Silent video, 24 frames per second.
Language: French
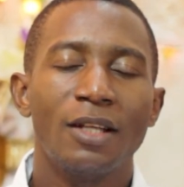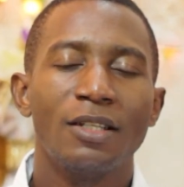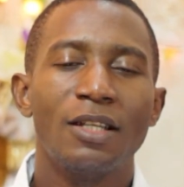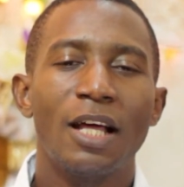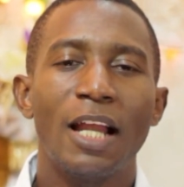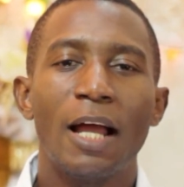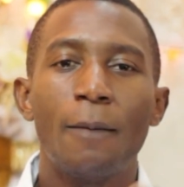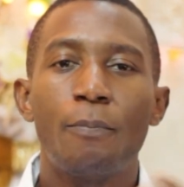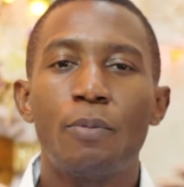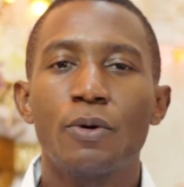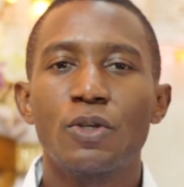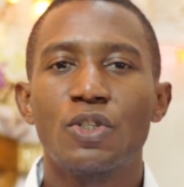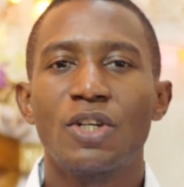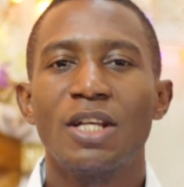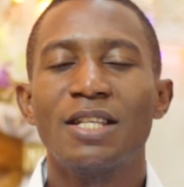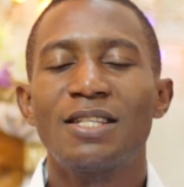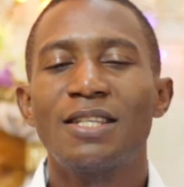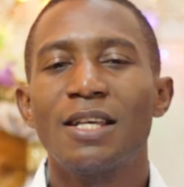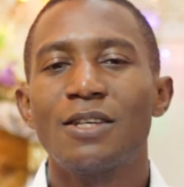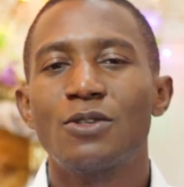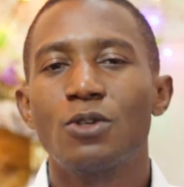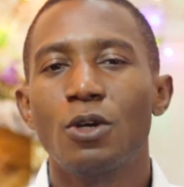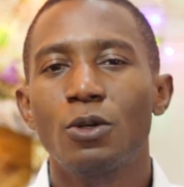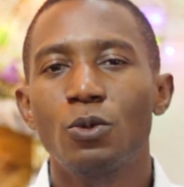Dans la prochaine
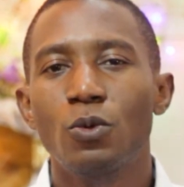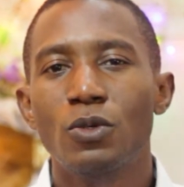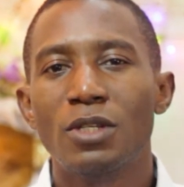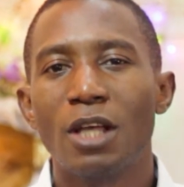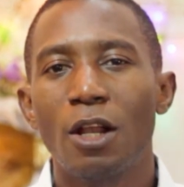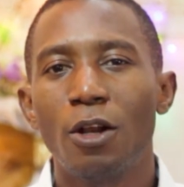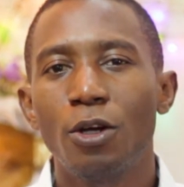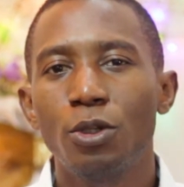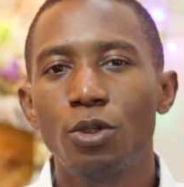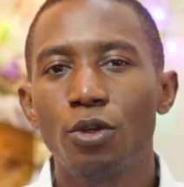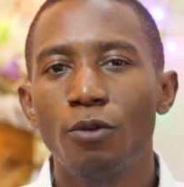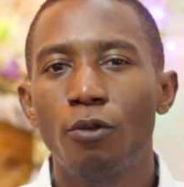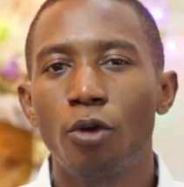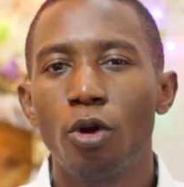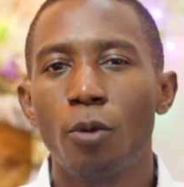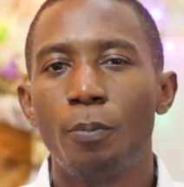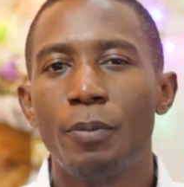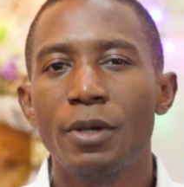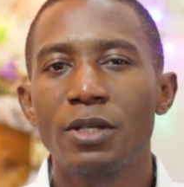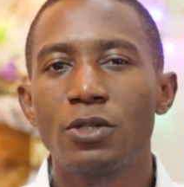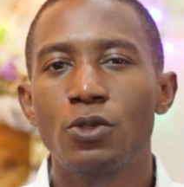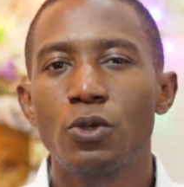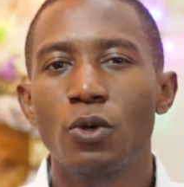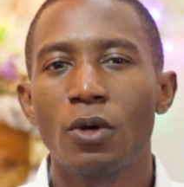session, nous allons
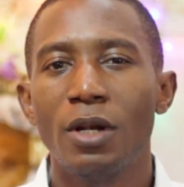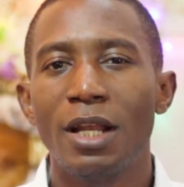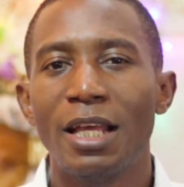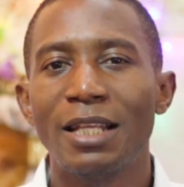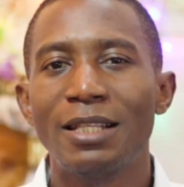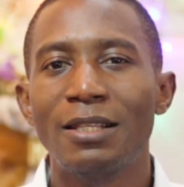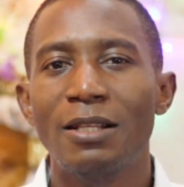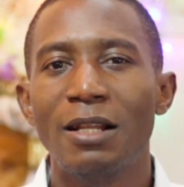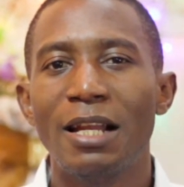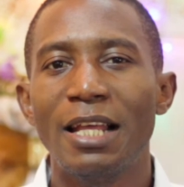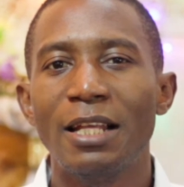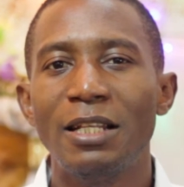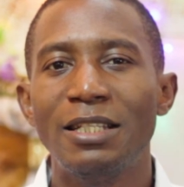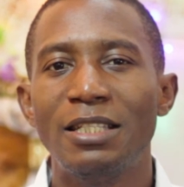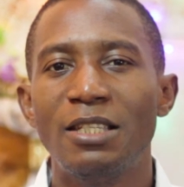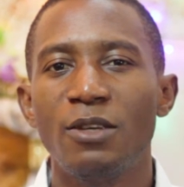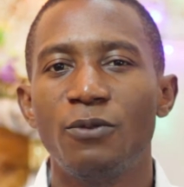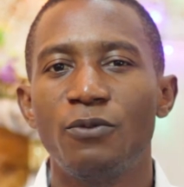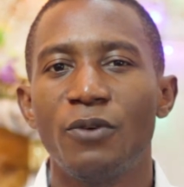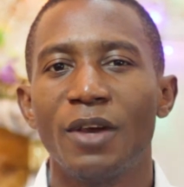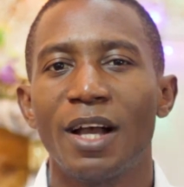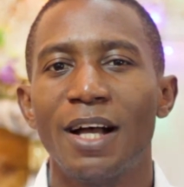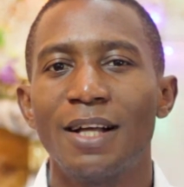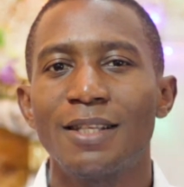développer sur les,
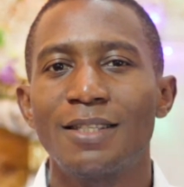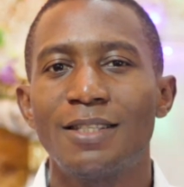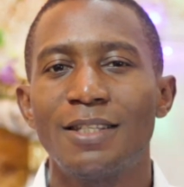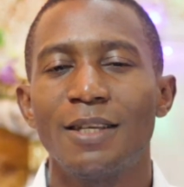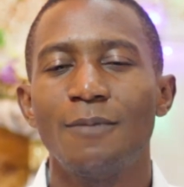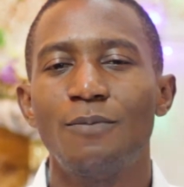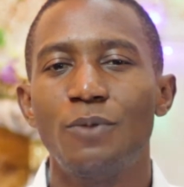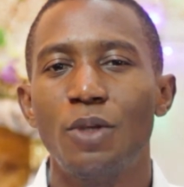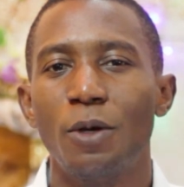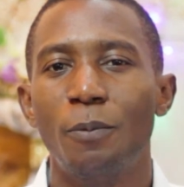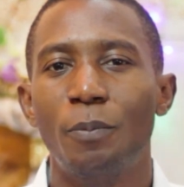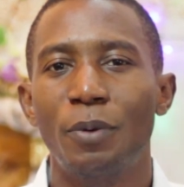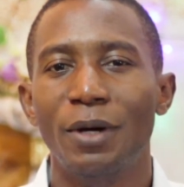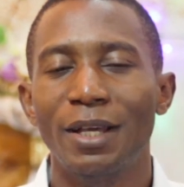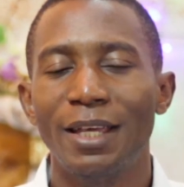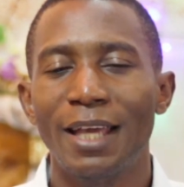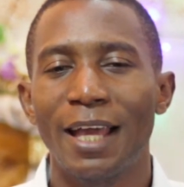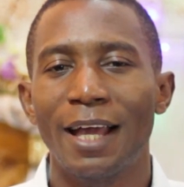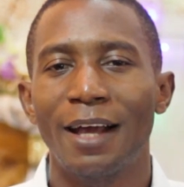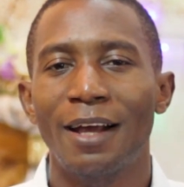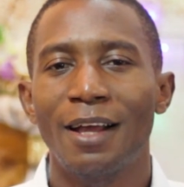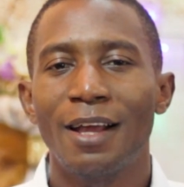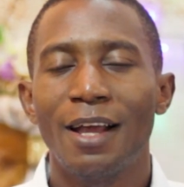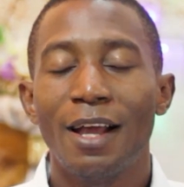différents types de
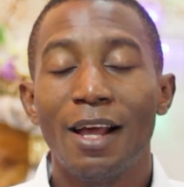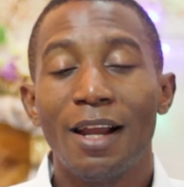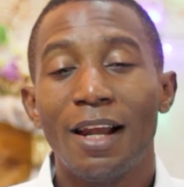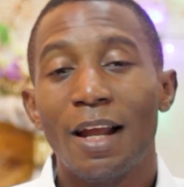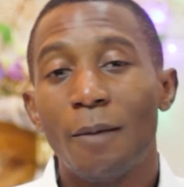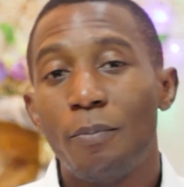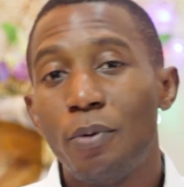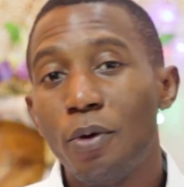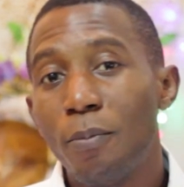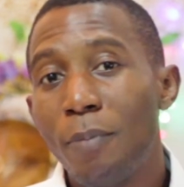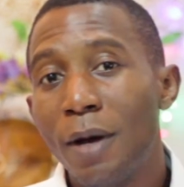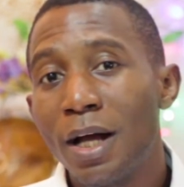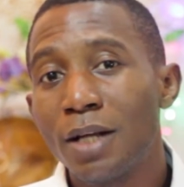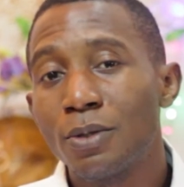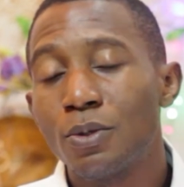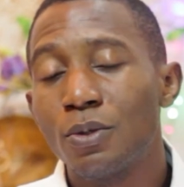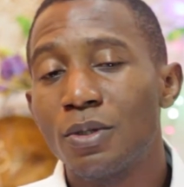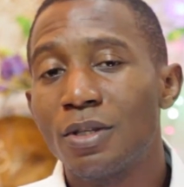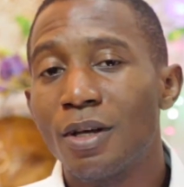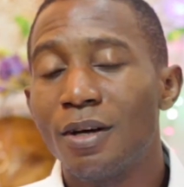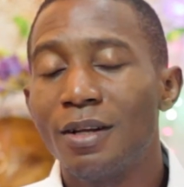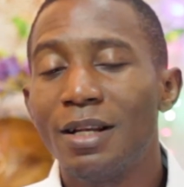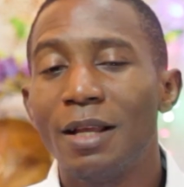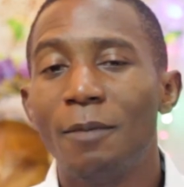prières. La plupart du
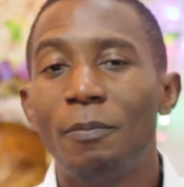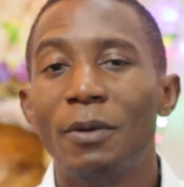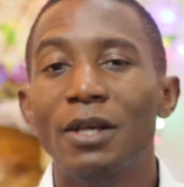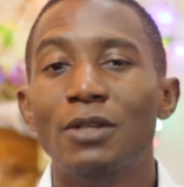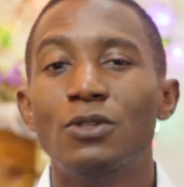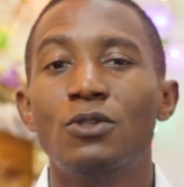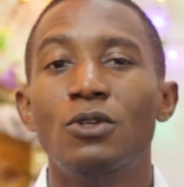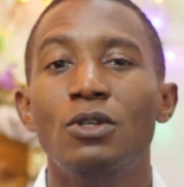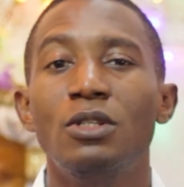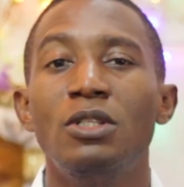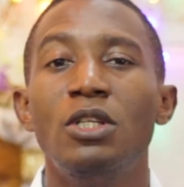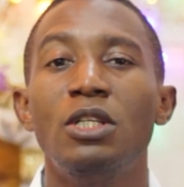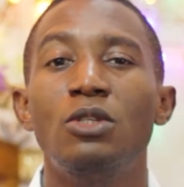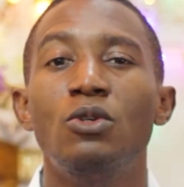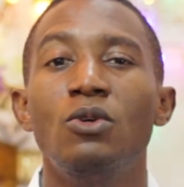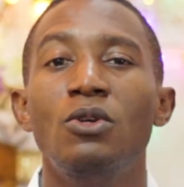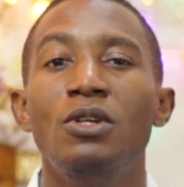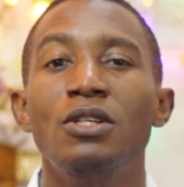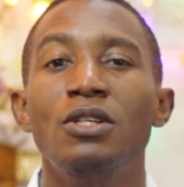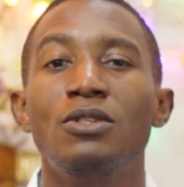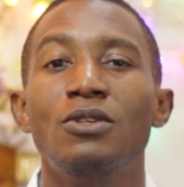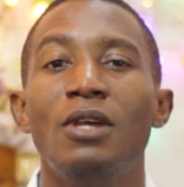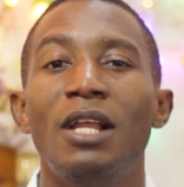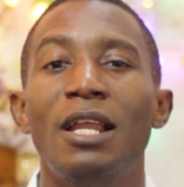temps, les personnes
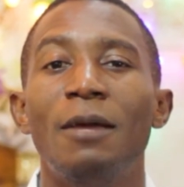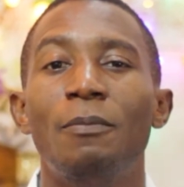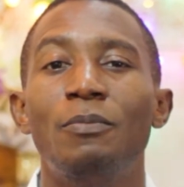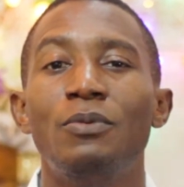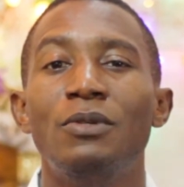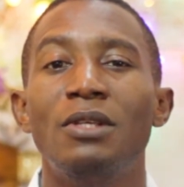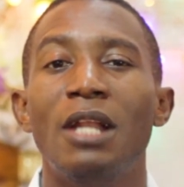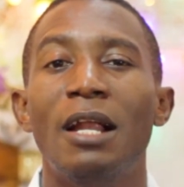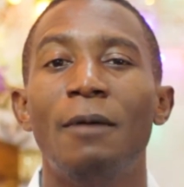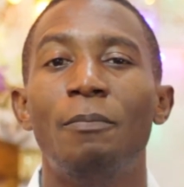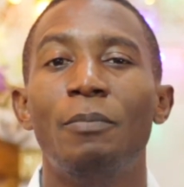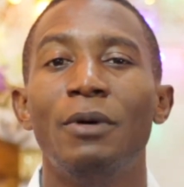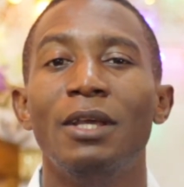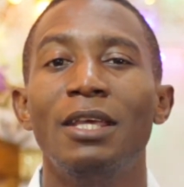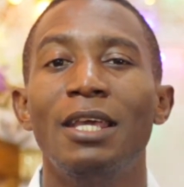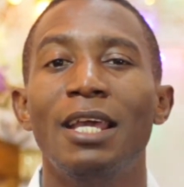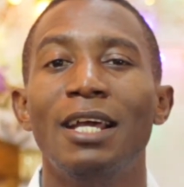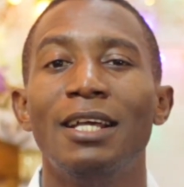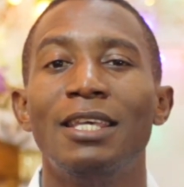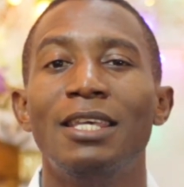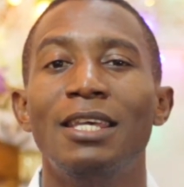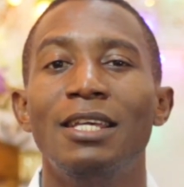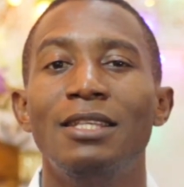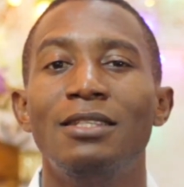n'utilisent que la
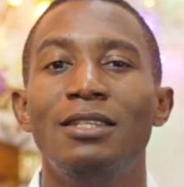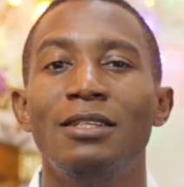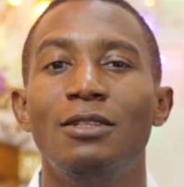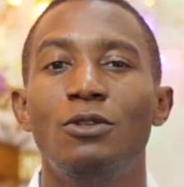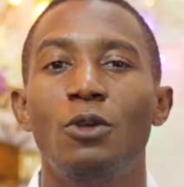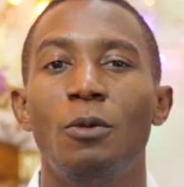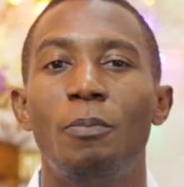prière qui est dite de